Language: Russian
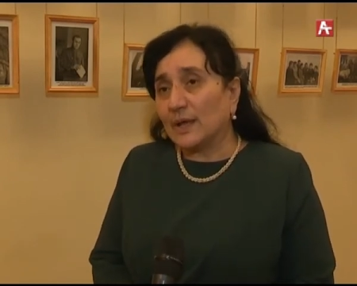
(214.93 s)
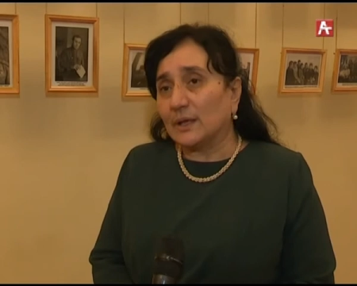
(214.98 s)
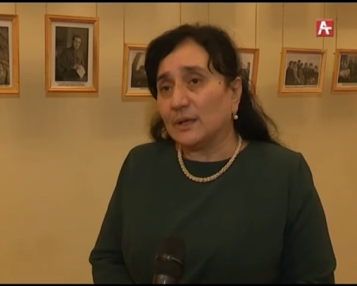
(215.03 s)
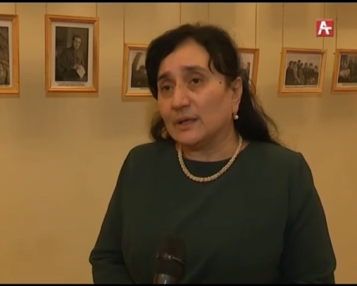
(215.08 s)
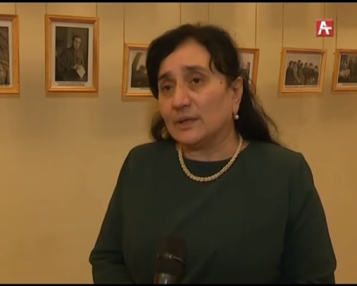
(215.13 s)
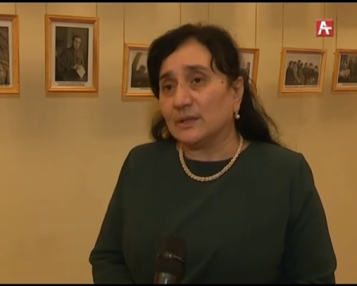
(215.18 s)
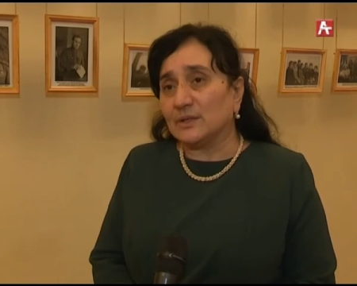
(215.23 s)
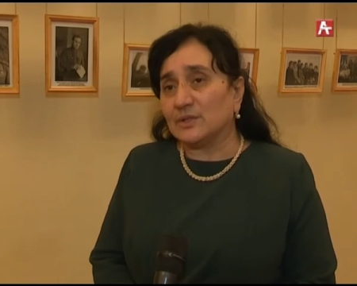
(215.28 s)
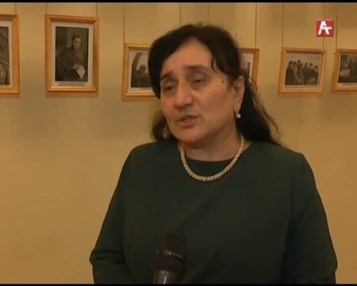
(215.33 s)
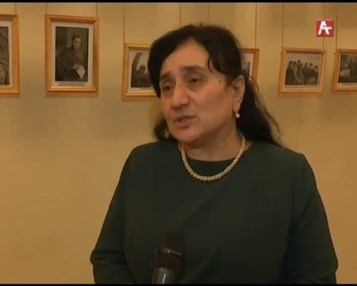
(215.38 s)

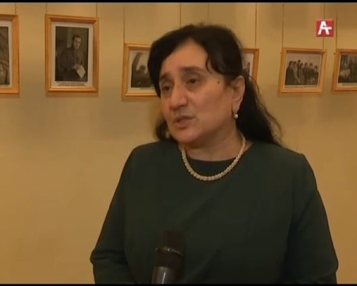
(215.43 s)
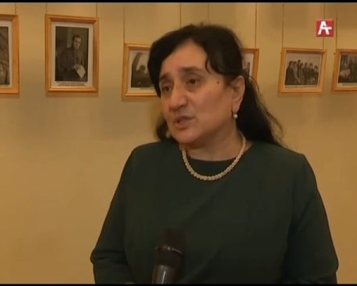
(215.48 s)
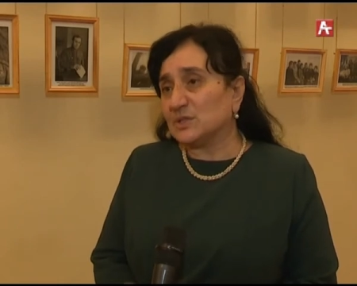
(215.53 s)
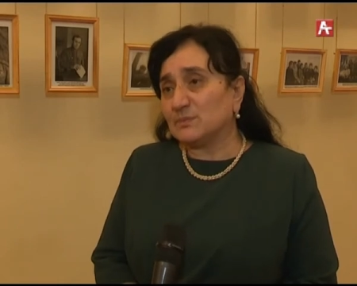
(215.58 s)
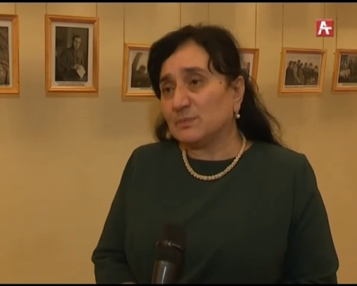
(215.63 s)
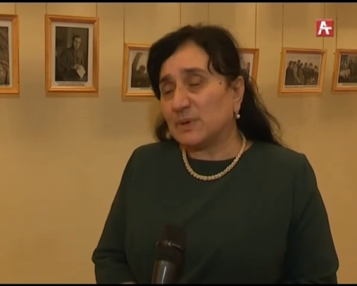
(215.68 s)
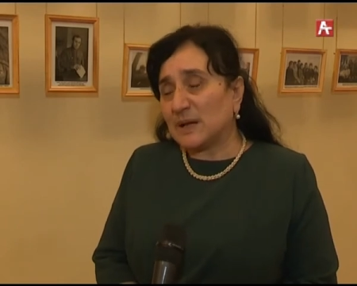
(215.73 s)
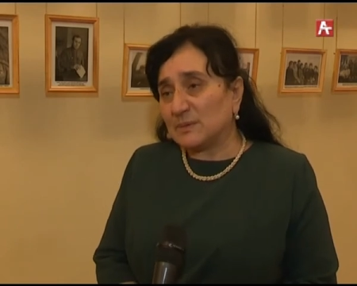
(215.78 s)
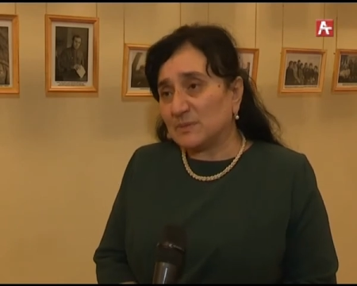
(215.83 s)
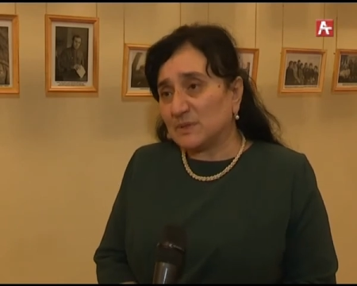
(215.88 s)
и чтить
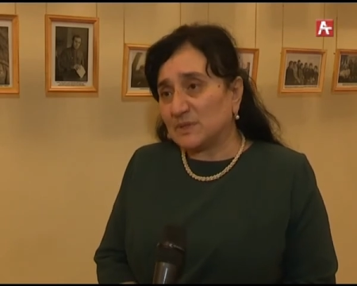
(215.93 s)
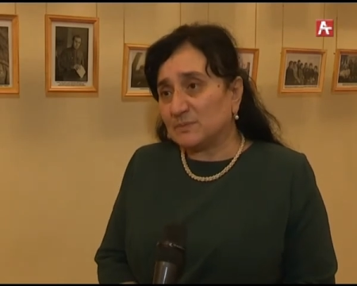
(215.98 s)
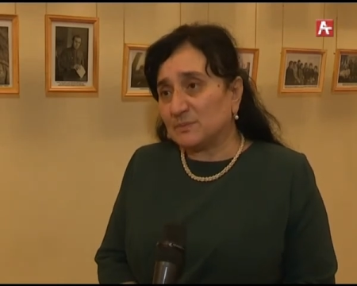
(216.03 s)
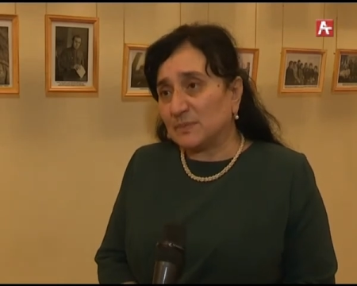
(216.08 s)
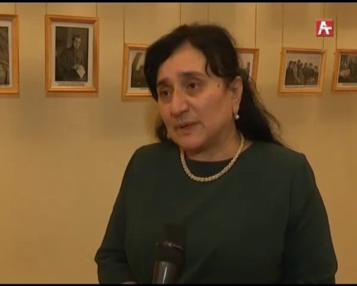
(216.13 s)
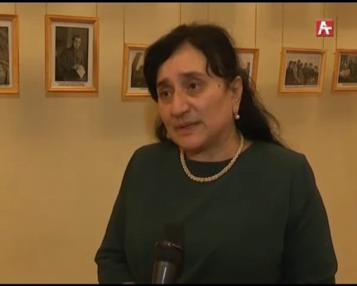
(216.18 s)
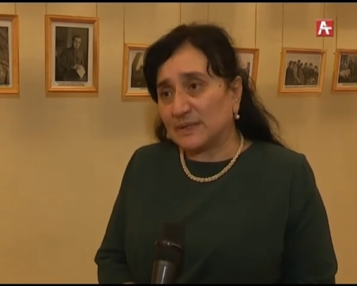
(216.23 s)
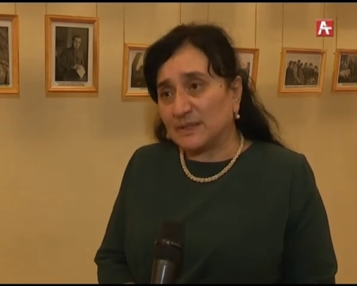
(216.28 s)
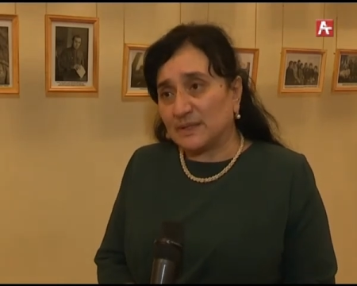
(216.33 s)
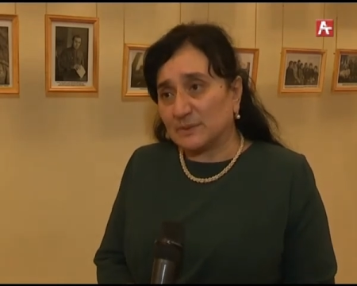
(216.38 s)
память
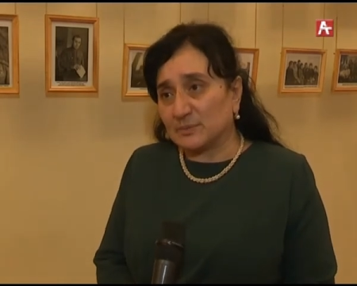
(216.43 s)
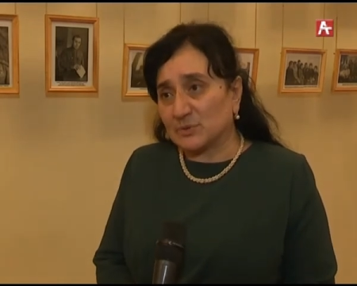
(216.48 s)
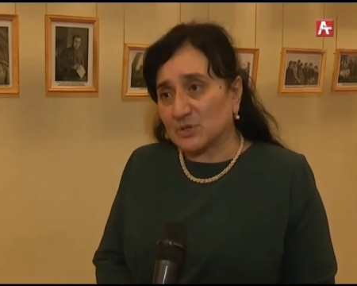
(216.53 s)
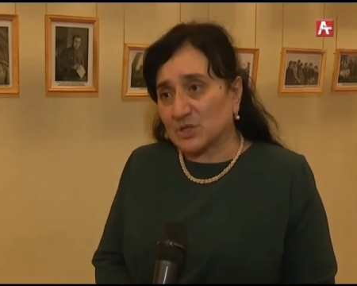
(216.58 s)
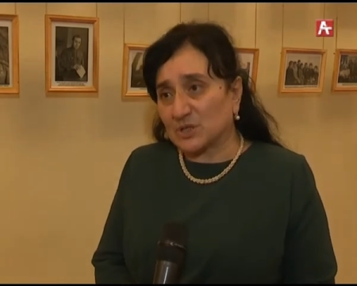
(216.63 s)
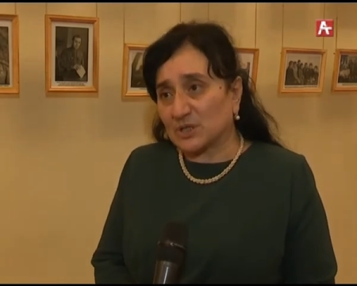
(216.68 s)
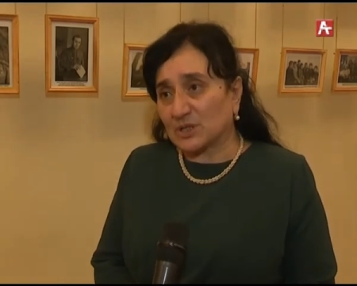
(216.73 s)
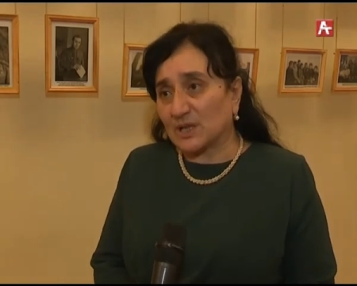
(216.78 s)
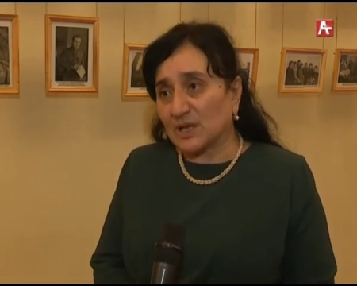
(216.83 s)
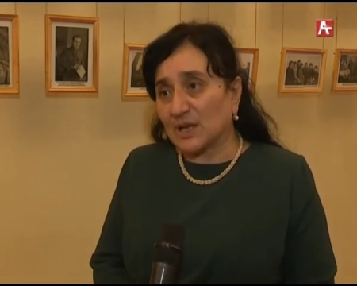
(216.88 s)

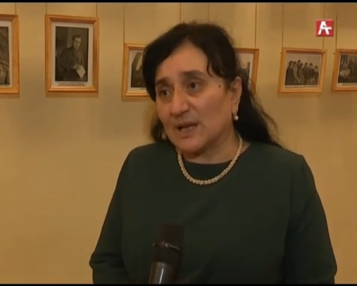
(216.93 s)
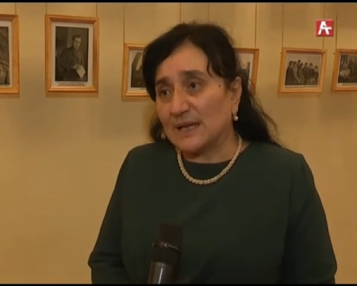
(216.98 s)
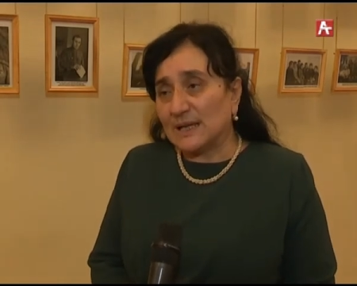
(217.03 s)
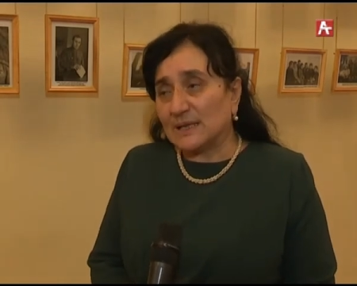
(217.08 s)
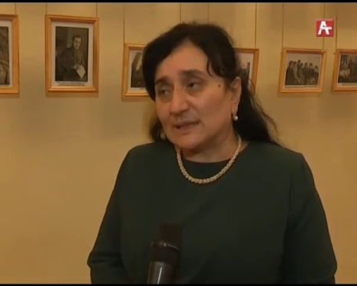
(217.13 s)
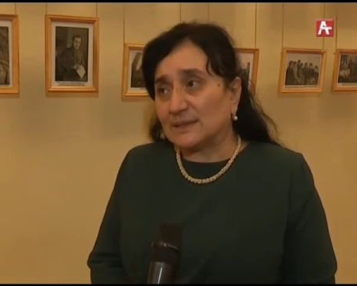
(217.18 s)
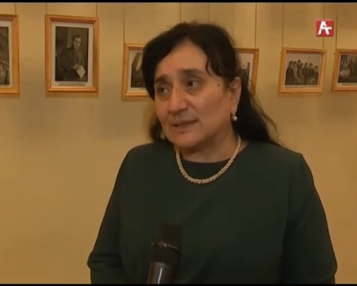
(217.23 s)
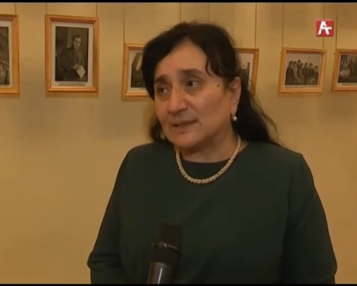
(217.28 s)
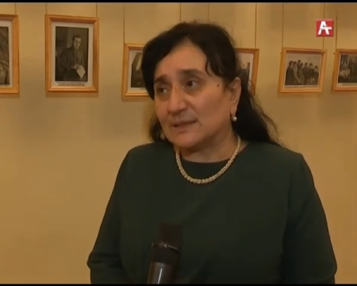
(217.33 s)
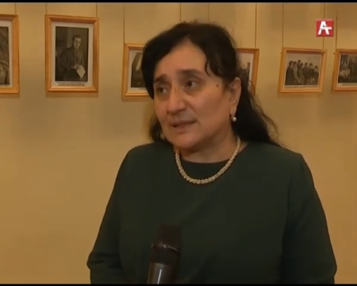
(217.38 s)
погибших.
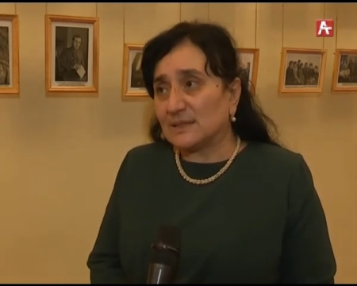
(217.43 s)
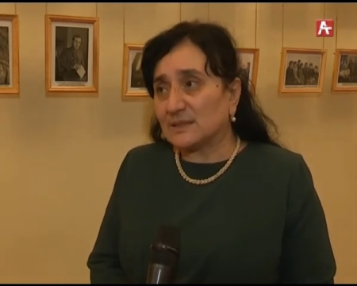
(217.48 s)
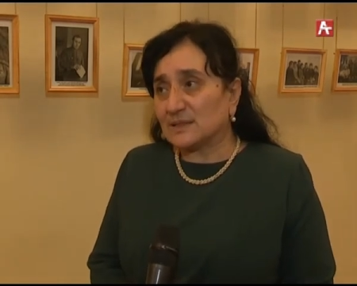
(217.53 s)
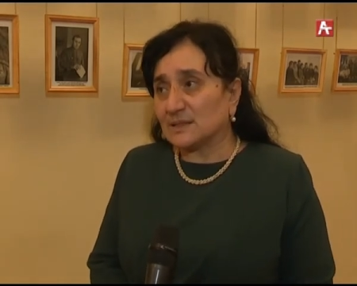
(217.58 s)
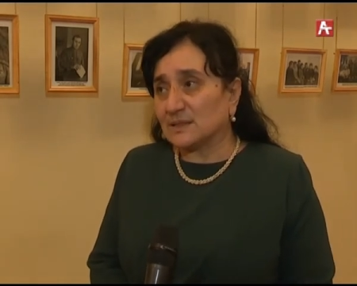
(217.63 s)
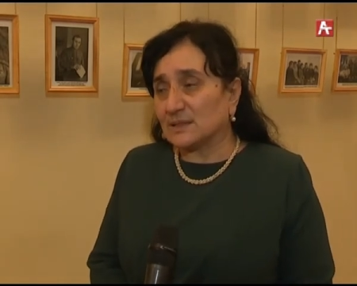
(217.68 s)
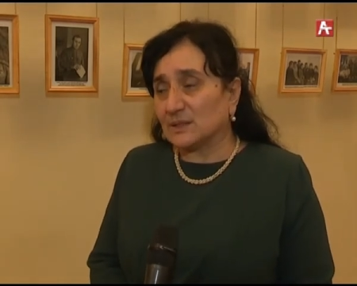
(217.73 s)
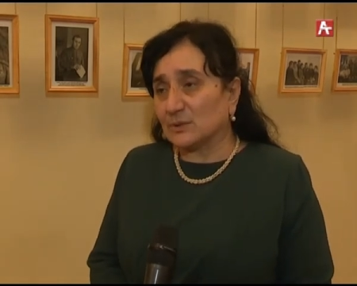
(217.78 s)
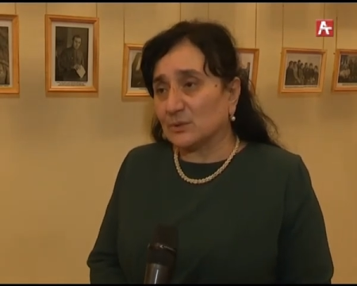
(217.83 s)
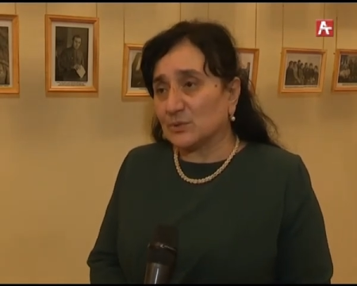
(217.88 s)
Для нас
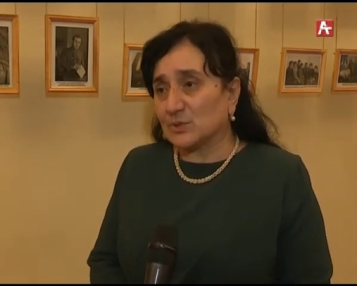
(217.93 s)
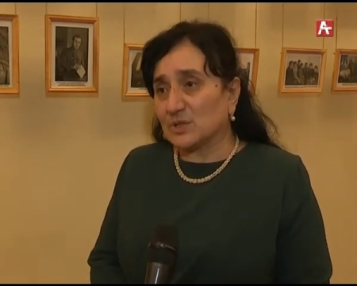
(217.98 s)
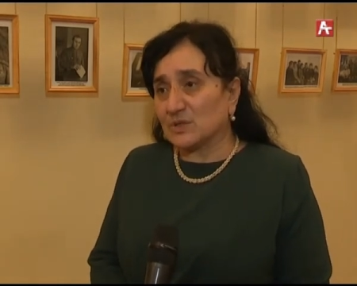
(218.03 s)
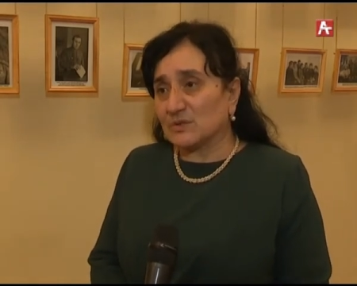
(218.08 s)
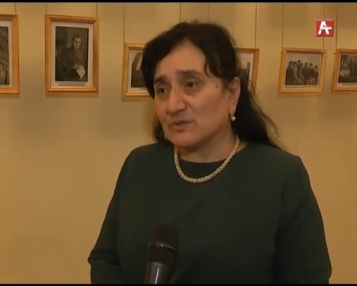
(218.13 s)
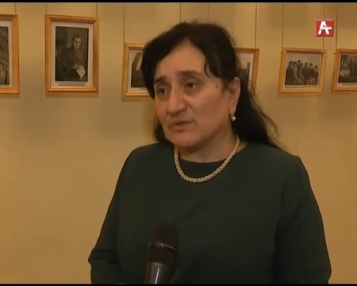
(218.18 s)
это очень